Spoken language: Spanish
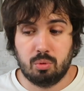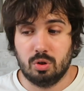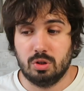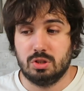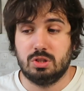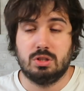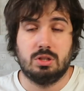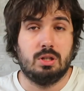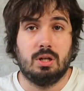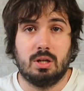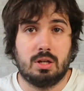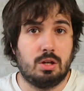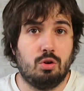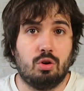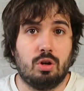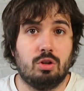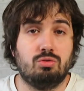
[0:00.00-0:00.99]
pues eh,
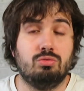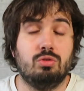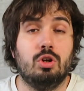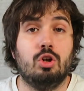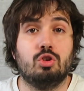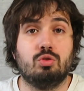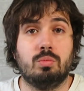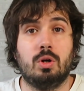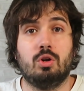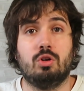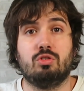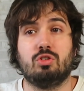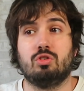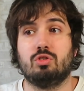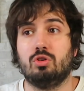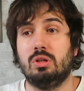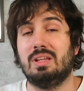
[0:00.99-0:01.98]
creo que que es uno de los
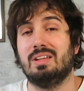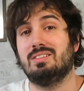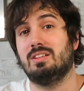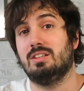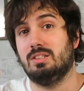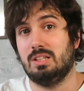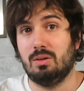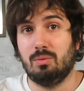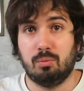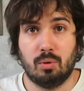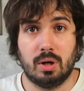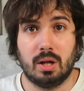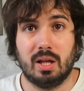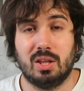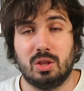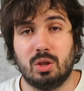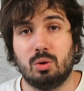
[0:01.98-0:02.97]
mejores escoltas que está
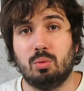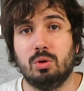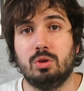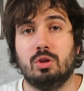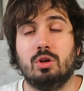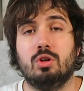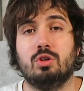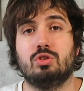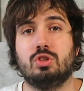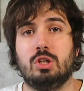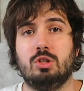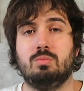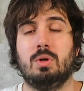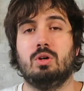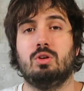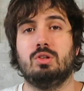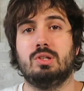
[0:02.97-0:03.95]
fuera del circuito de los
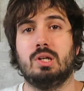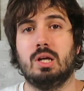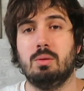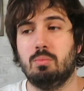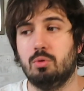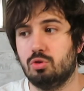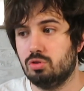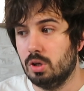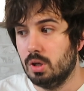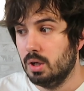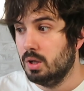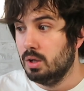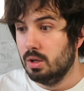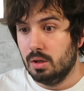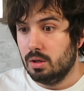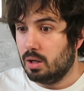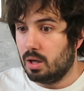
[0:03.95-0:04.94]
seis mejores equipos.
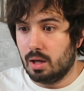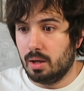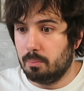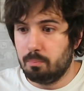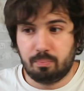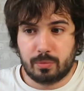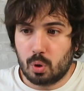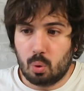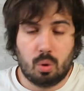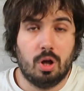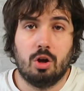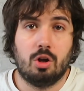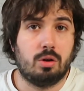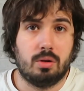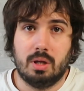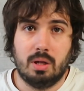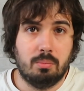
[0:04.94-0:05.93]
Eh,
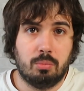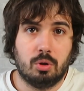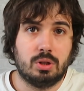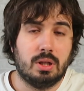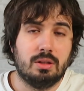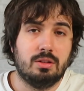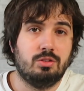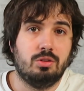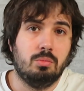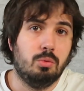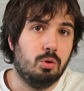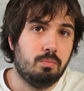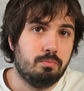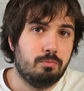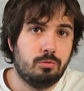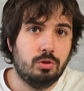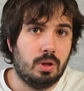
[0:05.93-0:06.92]
jugador
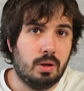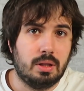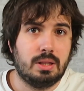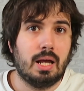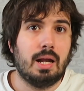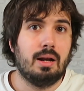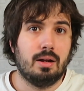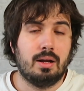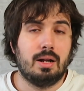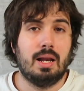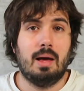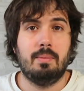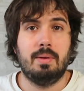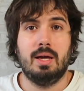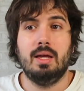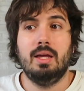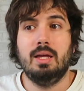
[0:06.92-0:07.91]
importantísimo fundamental,
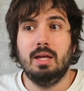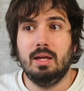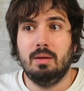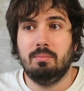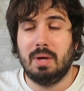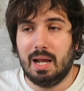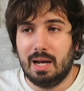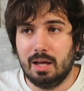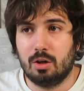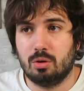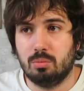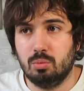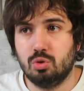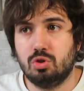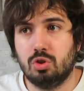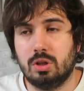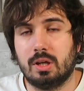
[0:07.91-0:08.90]
clave y me alegro
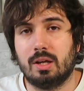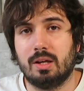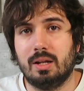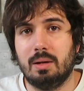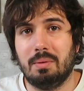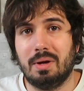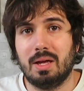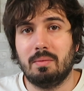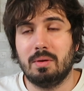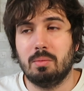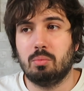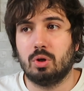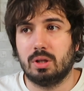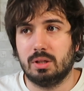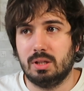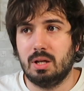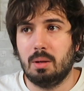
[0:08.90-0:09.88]
mucho de que le vaya bien
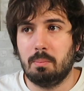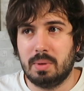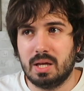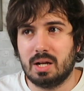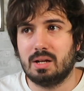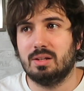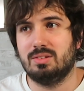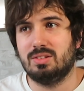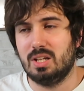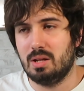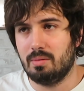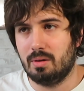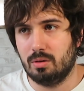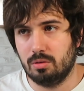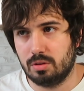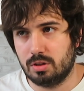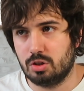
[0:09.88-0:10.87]
porque tiene piernas, tiene
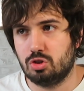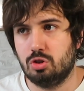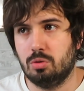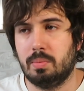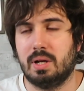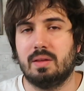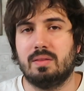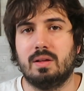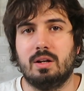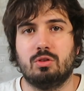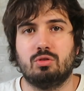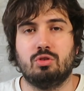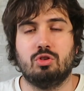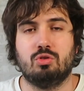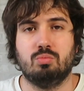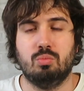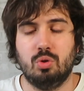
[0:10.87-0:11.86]
baloncesto para hacer
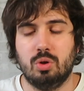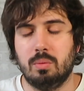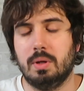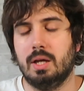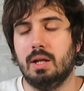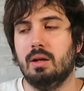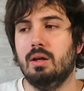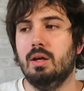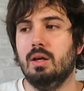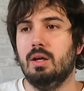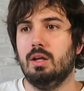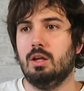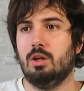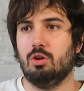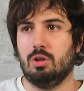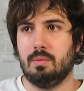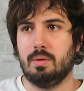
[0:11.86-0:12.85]
las cosas muy bien
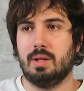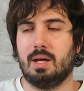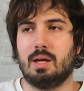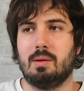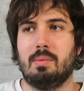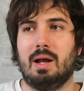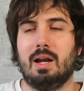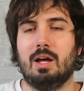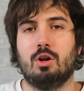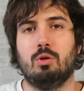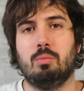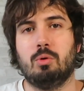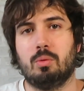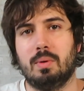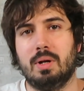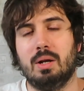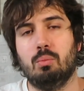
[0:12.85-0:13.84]
y yo de verdad que me
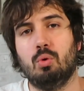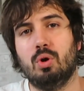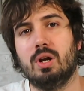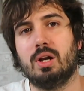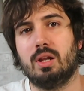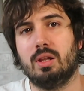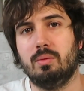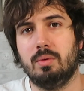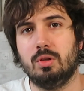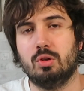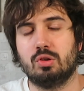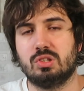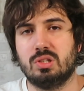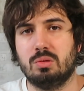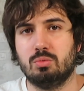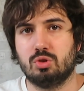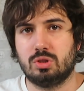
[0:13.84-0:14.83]
alegro por ver el buen rendimiento
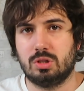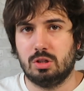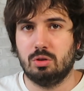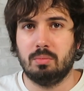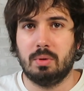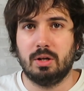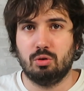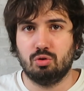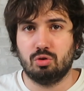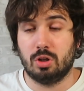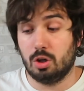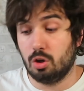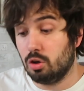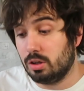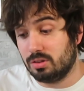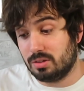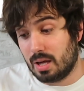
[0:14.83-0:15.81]
que está mostrando Marius
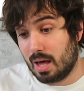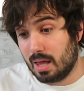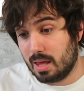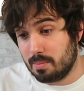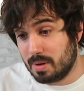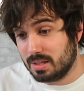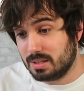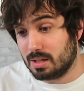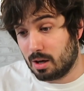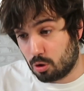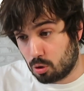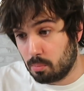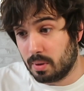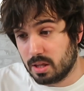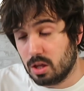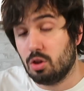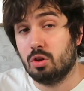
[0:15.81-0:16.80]
Grigonis. Además,
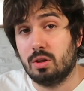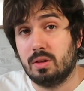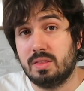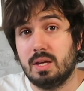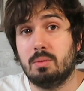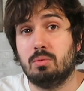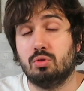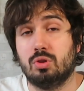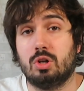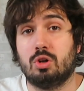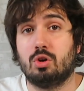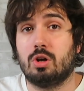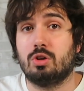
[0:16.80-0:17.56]
acompañado, decíamos, de